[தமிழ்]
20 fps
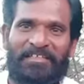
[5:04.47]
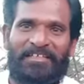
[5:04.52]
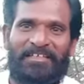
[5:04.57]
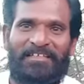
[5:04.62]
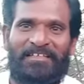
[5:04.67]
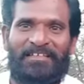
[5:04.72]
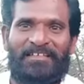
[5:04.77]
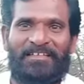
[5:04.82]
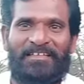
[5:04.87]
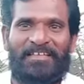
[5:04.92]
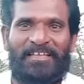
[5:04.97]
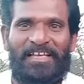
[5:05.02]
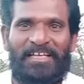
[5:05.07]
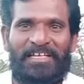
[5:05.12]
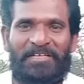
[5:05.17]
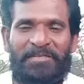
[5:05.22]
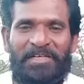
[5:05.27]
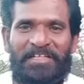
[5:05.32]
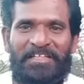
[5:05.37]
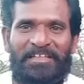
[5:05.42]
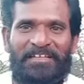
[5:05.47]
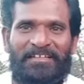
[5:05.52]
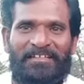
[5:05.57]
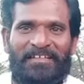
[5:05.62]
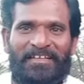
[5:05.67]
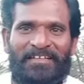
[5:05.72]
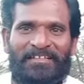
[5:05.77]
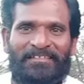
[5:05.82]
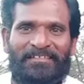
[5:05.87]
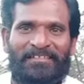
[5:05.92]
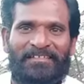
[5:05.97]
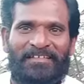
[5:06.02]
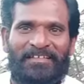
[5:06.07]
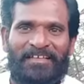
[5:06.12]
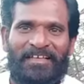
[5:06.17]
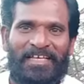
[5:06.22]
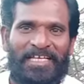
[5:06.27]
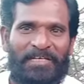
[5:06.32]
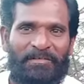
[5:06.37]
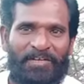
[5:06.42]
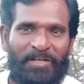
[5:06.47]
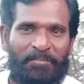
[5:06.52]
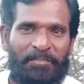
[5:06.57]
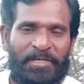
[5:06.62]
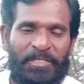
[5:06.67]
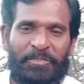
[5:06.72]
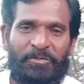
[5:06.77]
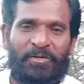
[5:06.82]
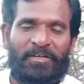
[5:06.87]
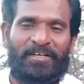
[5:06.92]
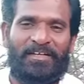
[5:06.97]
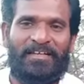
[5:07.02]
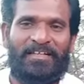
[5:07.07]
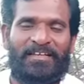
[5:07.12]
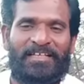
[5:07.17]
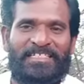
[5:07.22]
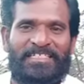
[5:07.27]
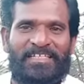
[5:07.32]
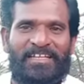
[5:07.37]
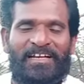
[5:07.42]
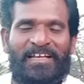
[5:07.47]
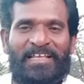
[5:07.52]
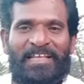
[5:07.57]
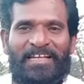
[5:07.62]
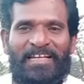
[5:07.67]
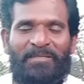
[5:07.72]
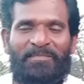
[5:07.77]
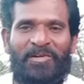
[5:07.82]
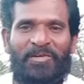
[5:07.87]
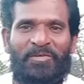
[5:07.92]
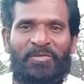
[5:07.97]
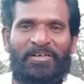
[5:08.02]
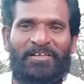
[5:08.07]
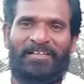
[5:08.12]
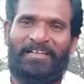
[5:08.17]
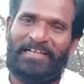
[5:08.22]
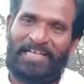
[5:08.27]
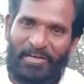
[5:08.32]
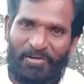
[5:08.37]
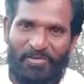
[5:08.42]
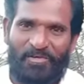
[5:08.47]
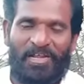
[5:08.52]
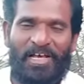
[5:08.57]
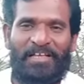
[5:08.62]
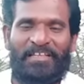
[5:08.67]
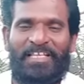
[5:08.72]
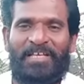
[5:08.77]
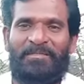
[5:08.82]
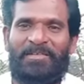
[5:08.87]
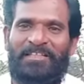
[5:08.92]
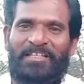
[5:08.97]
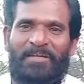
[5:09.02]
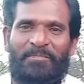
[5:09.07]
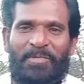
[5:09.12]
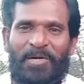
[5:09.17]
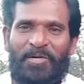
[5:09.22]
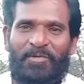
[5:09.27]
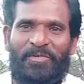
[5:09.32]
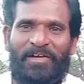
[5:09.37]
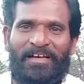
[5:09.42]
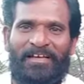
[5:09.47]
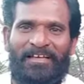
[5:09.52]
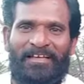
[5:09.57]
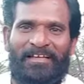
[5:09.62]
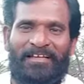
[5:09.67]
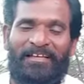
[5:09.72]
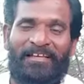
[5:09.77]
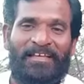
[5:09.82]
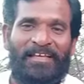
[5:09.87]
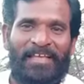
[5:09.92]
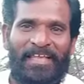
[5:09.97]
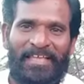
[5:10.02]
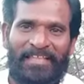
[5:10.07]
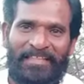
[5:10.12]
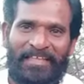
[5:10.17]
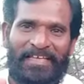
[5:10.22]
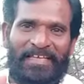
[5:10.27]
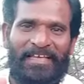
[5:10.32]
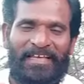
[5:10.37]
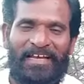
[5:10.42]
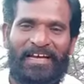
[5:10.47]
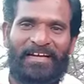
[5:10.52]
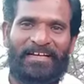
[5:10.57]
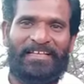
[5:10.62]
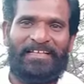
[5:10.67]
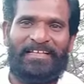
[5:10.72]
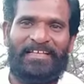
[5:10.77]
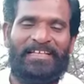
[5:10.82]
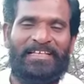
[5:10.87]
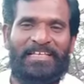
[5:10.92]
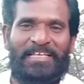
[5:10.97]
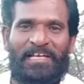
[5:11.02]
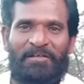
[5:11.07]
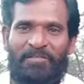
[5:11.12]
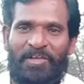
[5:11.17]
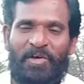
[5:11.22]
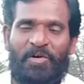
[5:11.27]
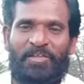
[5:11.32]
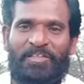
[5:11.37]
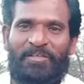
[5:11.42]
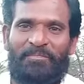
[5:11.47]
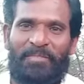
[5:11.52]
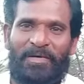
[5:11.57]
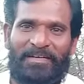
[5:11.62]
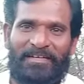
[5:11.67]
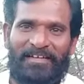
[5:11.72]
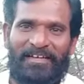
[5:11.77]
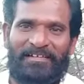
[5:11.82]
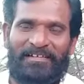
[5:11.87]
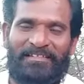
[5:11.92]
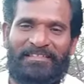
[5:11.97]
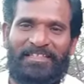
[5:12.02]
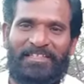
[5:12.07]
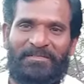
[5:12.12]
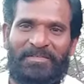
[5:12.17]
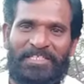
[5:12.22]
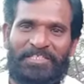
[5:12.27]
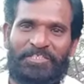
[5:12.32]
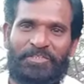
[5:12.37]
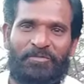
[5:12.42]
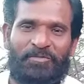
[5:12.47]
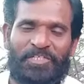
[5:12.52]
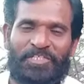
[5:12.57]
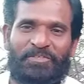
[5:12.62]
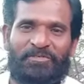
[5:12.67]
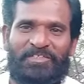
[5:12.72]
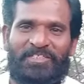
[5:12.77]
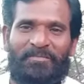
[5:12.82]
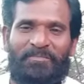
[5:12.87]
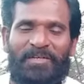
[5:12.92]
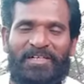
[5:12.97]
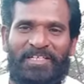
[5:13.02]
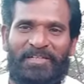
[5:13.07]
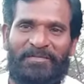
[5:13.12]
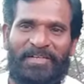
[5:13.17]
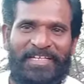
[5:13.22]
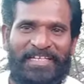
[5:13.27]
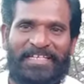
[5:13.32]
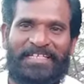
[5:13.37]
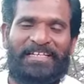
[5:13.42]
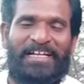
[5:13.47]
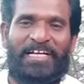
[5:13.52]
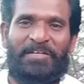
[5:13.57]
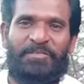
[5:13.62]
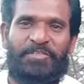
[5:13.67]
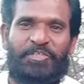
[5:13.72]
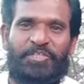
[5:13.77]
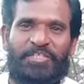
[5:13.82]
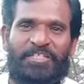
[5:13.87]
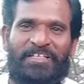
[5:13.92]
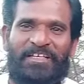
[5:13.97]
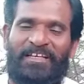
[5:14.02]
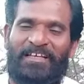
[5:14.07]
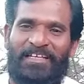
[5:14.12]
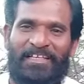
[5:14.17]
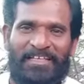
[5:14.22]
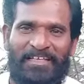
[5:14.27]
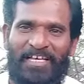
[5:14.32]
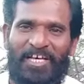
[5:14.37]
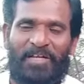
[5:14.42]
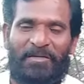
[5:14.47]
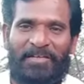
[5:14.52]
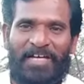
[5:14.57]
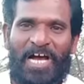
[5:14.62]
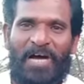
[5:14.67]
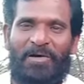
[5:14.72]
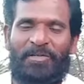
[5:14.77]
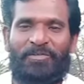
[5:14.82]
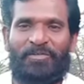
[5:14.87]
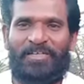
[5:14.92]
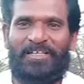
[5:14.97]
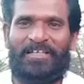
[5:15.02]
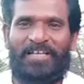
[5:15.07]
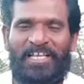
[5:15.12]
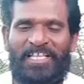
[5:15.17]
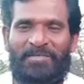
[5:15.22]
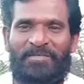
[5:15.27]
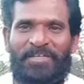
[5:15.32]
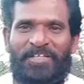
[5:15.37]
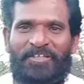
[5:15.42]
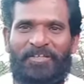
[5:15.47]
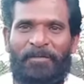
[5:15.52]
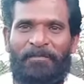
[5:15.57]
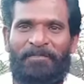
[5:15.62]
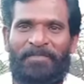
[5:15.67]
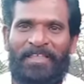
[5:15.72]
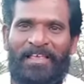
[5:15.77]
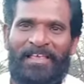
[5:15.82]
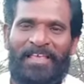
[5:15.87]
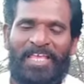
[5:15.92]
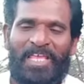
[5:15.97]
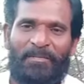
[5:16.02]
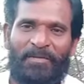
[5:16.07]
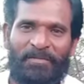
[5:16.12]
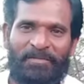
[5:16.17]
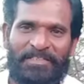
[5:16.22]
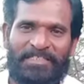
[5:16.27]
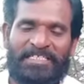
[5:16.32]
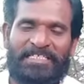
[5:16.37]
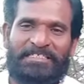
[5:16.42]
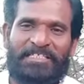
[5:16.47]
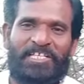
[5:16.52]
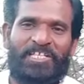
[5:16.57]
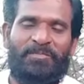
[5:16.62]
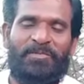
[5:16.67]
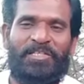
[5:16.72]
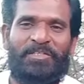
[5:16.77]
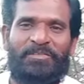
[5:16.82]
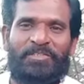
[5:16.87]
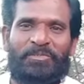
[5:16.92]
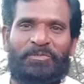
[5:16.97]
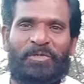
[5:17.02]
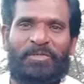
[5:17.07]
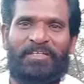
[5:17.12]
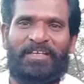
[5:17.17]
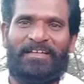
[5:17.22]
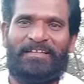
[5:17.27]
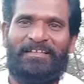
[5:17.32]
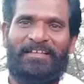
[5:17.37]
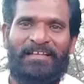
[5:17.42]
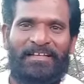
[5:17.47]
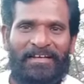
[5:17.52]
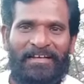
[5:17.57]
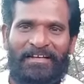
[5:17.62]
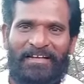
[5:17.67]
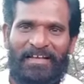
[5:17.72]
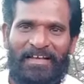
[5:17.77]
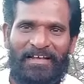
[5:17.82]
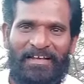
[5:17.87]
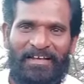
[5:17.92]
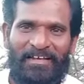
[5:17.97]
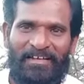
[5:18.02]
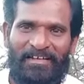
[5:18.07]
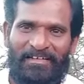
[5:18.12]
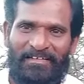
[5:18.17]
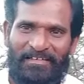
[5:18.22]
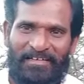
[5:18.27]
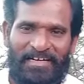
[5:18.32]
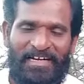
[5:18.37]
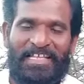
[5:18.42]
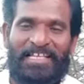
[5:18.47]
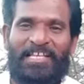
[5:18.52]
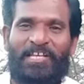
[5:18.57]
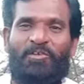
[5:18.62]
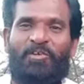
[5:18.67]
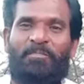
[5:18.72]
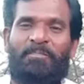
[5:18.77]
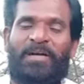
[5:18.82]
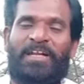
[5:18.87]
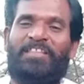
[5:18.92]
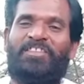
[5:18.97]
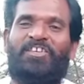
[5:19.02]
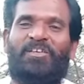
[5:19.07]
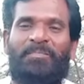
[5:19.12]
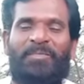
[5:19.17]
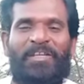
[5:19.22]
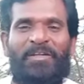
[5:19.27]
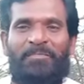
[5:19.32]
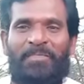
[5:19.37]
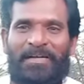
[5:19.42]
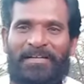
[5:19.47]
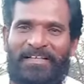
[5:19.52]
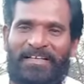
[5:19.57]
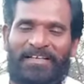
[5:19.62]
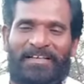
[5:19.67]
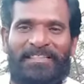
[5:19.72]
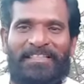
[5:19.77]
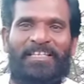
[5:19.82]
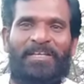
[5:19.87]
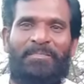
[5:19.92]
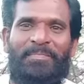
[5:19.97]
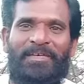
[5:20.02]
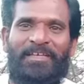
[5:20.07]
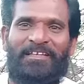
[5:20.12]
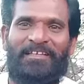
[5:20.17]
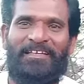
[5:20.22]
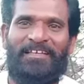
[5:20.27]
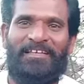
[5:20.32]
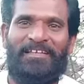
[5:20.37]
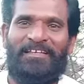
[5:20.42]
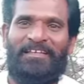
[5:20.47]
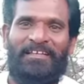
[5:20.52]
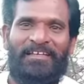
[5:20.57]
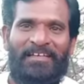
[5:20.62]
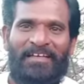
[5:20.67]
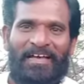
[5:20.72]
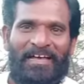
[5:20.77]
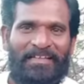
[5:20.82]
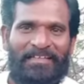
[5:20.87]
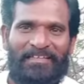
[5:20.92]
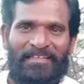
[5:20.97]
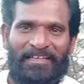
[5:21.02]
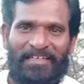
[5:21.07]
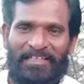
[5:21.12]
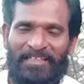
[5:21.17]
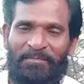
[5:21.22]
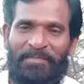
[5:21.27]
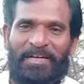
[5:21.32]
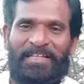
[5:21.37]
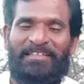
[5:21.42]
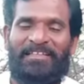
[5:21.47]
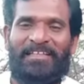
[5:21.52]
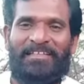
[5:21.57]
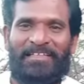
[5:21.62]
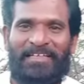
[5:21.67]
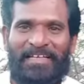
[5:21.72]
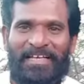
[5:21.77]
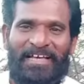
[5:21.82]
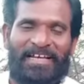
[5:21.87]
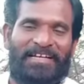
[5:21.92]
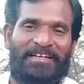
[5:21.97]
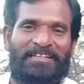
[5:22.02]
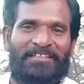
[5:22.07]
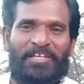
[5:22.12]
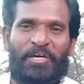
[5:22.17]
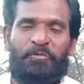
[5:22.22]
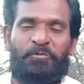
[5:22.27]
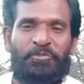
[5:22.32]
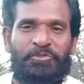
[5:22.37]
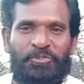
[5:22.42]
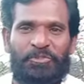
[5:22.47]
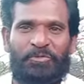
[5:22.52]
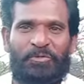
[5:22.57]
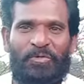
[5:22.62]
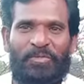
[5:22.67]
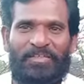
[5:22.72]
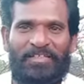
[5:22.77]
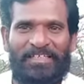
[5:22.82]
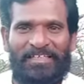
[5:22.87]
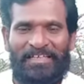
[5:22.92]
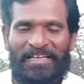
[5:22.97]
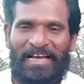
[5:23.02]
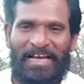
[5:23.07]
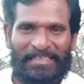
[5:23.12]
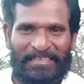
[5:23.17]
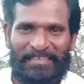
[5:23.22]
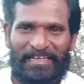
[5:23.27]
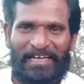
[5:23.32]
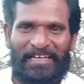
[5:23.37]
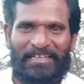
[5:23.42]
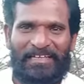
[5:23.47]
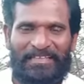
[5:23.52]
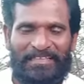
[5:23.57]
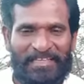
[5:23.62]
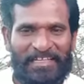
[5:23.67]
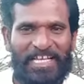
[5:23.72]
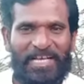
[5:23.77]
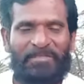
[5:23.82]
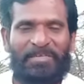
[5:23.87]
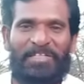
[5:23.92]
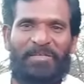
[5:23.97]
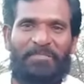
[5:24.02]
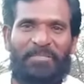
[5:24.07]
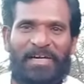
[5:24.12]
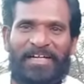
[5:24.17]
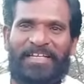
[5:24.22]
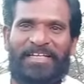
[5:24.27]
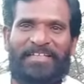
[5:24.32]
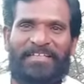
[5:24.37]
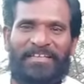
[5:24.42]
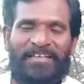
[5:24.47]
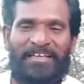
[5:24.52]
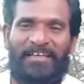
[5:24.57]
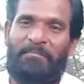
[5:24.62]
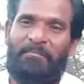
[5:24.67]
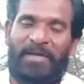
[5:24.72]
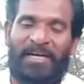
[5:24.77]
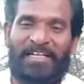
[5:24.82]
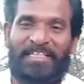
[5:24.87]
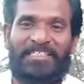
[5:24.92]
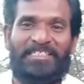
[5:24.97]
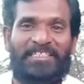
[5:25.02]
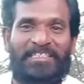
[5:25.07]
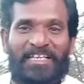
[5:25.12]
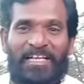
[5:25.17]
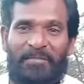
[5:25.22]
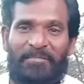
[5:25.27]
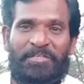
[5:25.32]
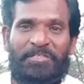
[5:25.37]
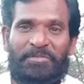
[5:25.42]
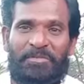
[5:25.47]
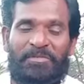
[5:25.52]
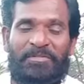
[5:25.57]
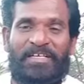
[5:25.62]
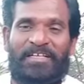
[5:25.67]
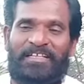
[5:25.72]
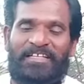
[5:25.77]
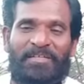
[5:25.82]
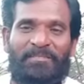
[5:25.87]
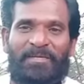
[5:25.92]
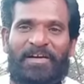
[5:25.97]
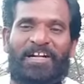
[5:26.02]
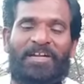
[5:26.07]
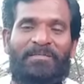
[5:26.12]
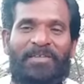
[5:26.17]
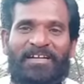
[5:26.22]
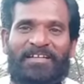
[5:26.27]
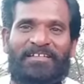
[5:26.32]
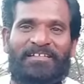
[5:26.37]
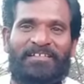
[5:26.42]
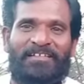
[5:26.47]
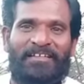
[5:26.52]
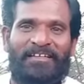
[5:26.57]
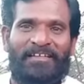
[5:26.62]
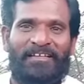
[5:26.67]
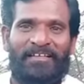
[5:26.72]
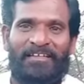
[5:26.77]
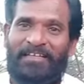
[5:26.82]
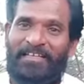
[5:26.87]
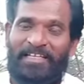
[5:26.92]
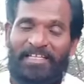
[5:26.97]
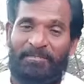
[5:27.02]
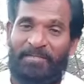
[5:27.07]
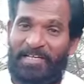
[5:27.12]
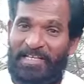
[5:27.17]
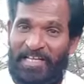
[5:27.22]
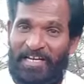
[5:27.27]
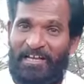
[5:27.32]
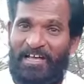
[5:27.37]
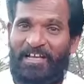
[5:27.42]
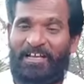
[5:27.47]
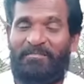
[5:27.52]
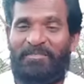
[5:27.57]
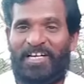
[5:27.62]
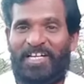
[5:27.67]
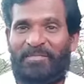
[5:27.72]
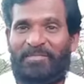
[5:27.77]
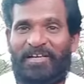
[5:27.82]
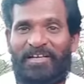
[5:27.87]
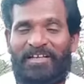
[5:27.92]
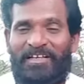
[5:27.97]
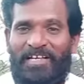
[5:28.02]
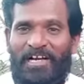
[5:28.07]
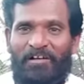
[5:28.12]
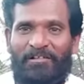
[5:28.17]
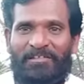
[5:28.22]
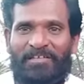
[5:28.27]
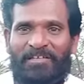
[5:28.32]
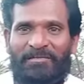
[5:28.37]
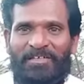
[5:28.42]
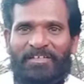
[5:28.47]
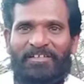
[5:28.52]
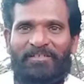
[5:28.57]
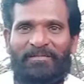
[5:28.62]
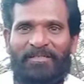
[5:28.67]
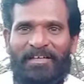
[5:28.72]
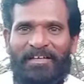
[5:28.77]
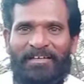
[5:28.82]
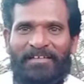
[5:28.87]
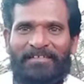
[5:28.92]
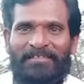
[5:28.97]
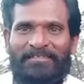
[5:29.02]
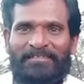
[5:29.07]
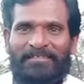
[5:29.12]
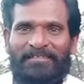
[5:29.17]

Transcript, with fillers: வச்சு கேட்க வெட்டியிருக்கின்றார் இவரை பின்தொடர்கின்ற ரசிகர்கள்லாம் என்ன பண்ணுவாங்க நான் அவங்களும் அதே மாதிரி தானே பண்ணுவாங்க இதே ஏழை எளிய எவனா ஒருத்தன் பட்டா கத்தியை வச்சு உணசு வசப்பட்டு வெட்டிட்டான்னு வச்சுக்கோங்க இந்நேரம் காவல்துறையும் கைது பண்ணியிருக்கோம் இப்போ விஜய் சேதுபதி வந்து சொல்லிட்டார் நான் நடிக்கிற ஒரு படத்துக்கு பேர் பட்டா கத்தினே பேர் அதில் அந்த படத்தில் அந்த கேரக்டர் தான் உச்சம் தொடுது அதனால நான் தெரியாமல் இதை பண்ணிட்டேன் மன்னிச்சிருங்க அப்படின்னு சொல்லிட்டாரு இனி பண்ண மாட்டேன்னு இது மாதிரி எல்லாரும் மன்னிப்பு கேட்ட காவல்துறை விட்டுருமா